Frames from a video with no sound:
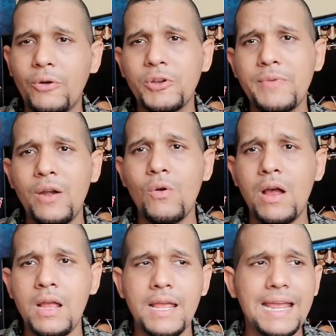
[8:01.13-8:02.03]
de Chris
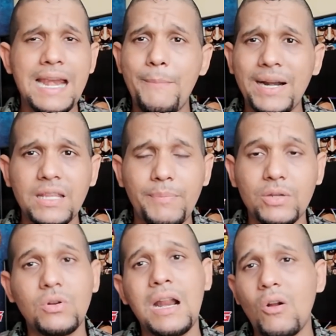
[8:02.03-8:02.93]
Benoit en la parte
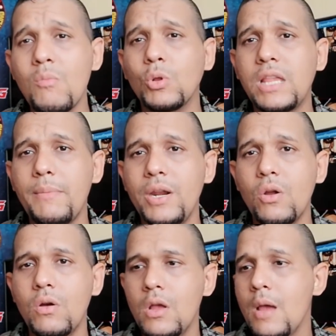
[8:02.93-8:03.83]
personal como
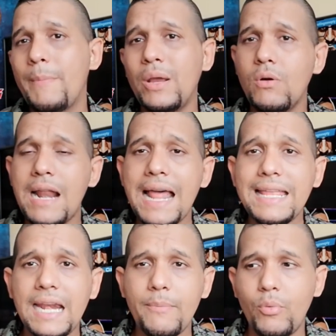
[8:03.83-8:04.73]
terminó, pero
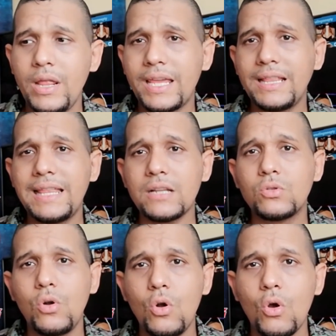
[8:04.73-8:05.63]
nadie le puede quitar
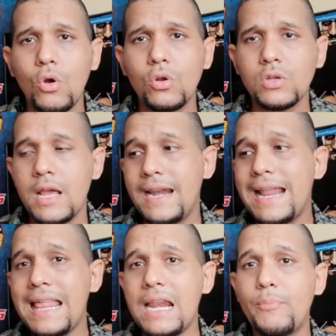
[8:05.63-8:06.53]
sus logros,
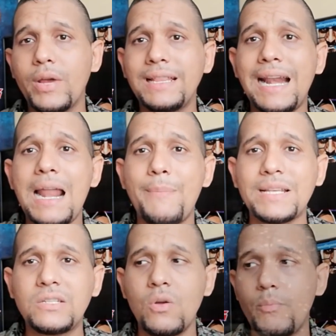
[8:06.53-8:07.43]
nadie le puede quitar la
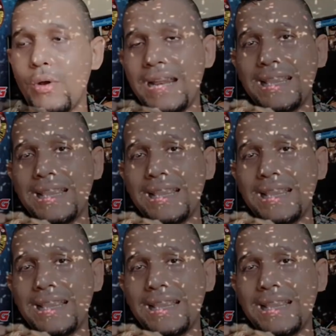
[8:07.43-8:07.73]
pasión por